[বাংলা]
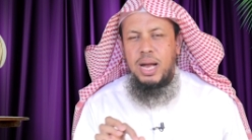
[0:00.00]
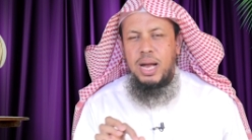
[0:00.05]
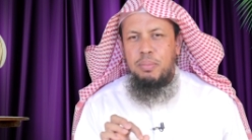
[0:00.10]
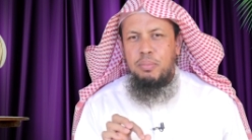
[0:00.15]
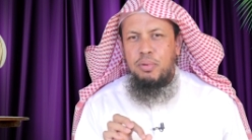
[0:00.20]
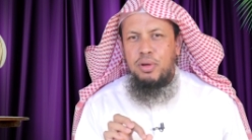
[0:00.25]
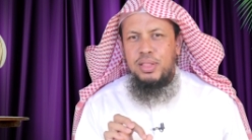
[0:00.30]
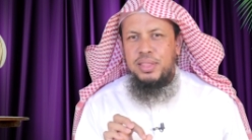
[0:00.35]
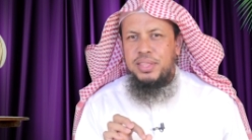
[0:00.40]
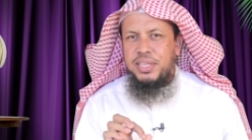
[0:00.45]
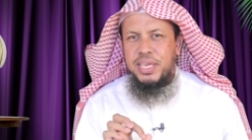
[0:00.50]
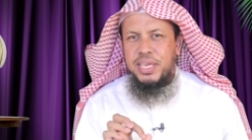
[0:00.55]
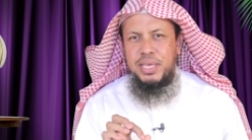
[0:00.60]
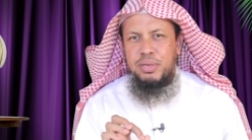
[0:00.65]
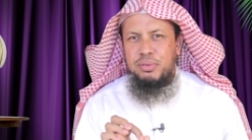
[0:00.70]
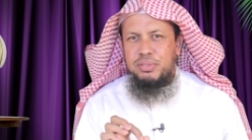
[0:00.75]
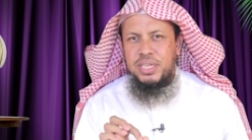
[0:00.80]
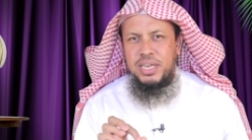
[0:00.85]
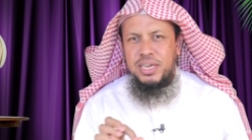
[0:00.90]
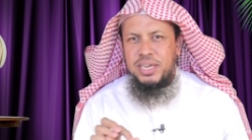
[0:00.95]
আমল দিয়ে
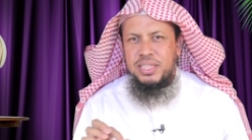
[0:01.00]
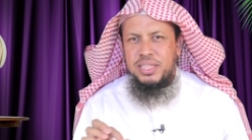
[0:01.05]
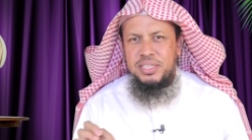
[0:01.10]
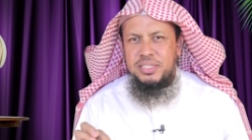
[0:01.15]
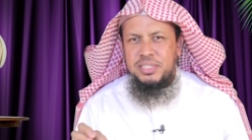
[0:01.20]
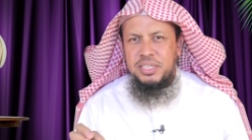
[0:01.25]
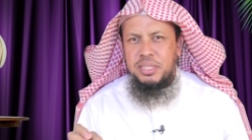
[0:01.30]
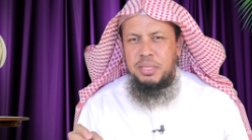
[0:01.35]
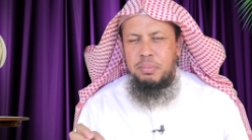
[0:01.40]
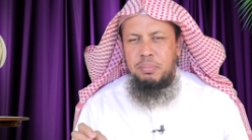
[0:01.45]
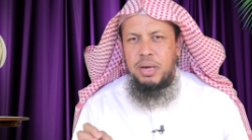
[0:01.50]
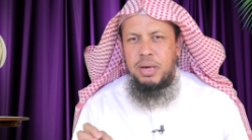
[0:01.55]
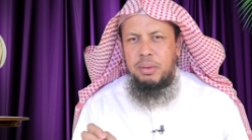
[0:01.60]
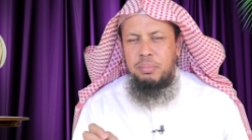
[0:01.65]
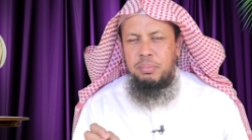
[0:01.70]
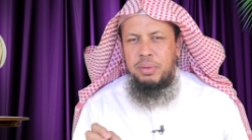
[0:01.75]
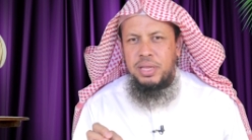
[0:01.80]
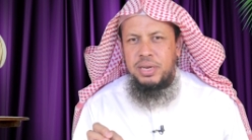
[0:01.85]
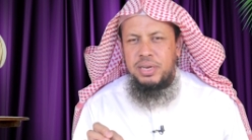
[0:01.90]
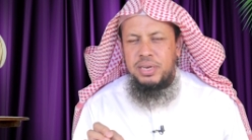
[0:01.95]
কেউ জান্নাতে যেতে
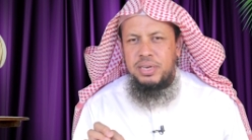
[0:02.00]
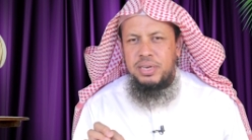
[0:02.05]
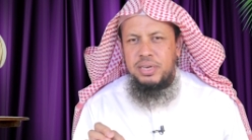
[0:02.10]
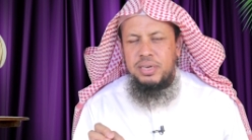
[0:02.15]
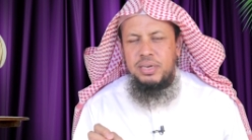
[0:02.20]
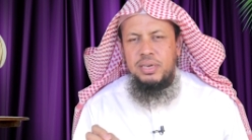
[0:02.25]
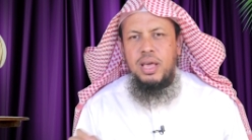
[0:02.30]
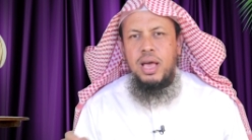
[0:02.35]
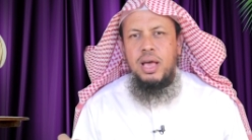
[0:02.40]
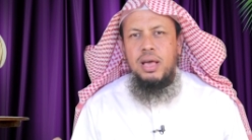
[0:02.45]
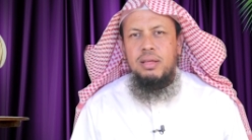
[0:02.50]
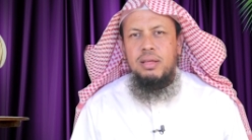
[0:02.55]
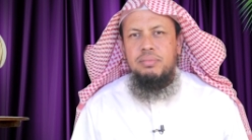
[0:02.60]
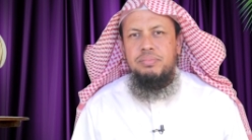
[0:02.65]
পারবেন না